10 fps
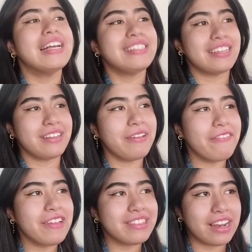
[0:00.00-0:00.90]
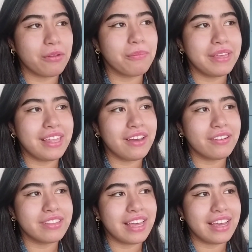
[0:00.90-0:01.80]
Ya se había filtrado un
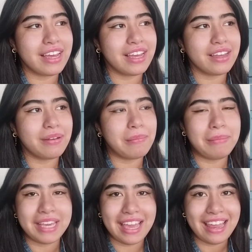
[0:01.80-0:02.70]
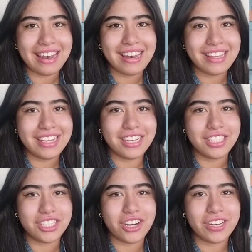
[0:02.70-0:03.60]
video de Miguel y
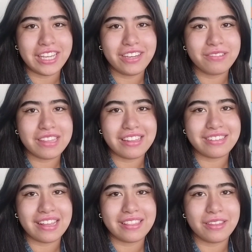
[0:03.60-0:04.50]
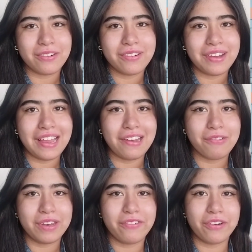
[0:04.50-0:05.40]
Johnny utilizando el
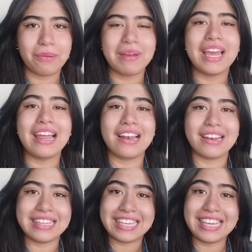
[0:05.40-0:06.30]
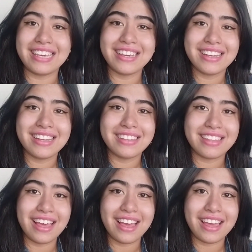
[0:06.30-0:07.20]
uniforme, el gi
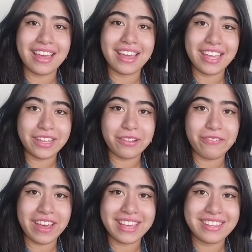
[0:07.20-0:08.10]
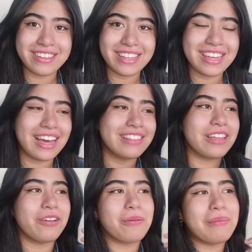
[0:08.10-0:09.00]
de Eagle Fang
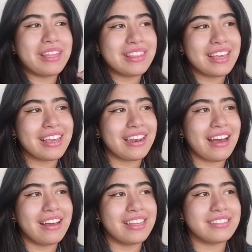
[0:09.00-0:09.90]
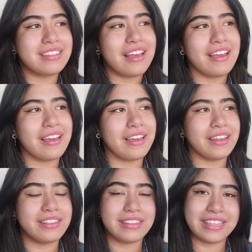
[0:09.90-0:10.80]
anteriormente, que era
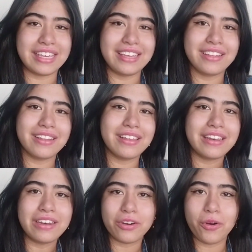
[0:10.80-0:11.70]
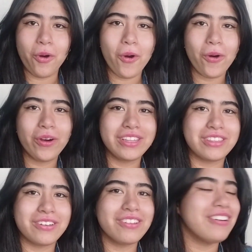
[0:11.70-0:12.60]
este gi rojo y
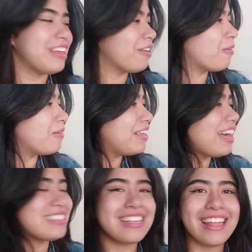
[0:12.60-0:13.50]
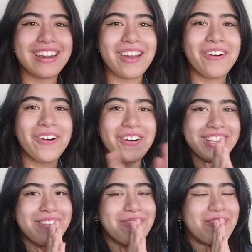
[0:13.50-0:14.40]
todo, y lo vi así de reojo
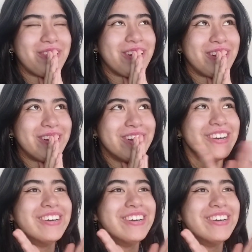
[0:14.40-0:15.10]
y bro.